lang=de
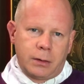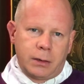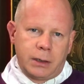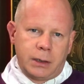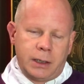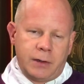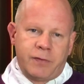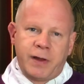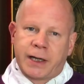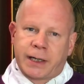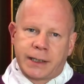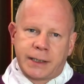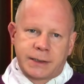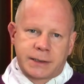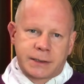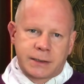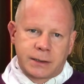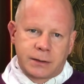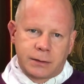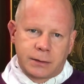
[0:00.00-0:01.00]
Hier wäre
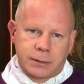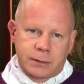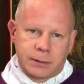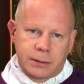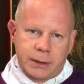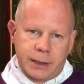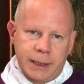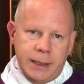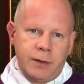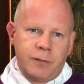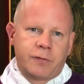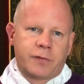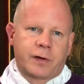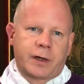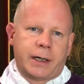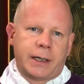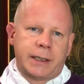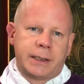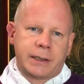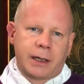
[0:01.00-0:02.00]
es
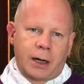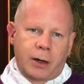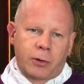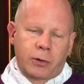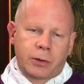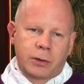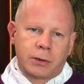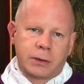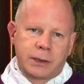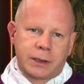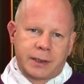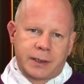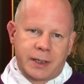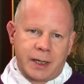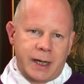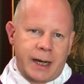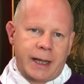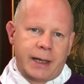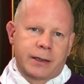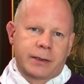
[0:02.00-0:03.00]
hilfreich, auch
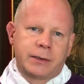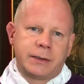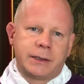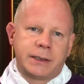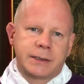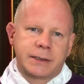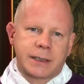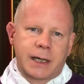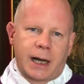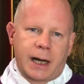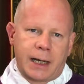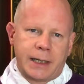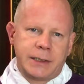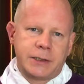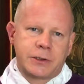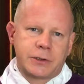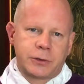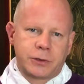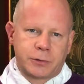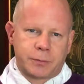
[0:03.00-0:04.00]
Klärendes
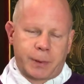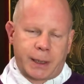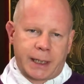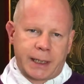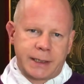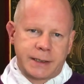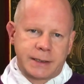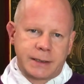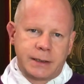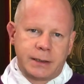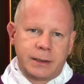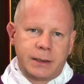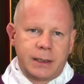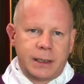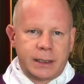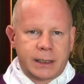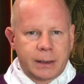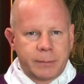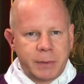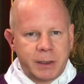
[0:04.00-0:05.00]
einzuspeisen,
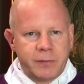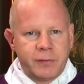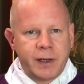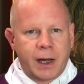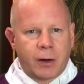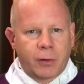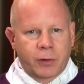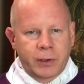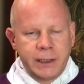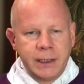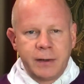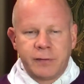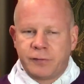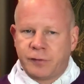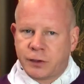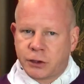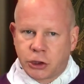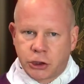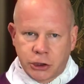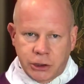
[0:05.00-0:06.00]
damit wir auch hier
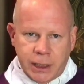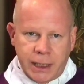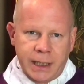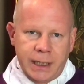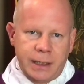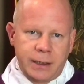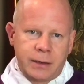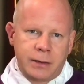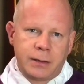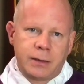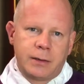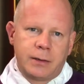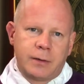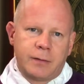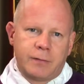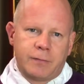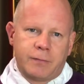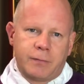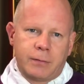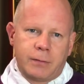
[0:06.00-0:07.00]
verstehen,
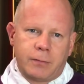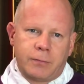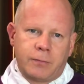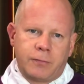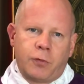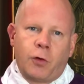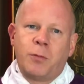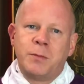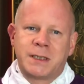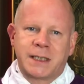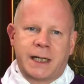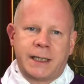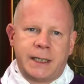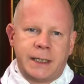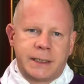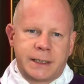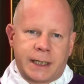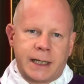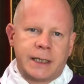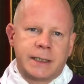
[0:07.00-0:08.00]
worum es
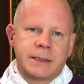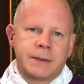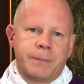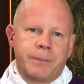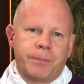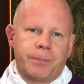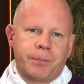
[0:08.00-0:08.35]
eigentlich geht.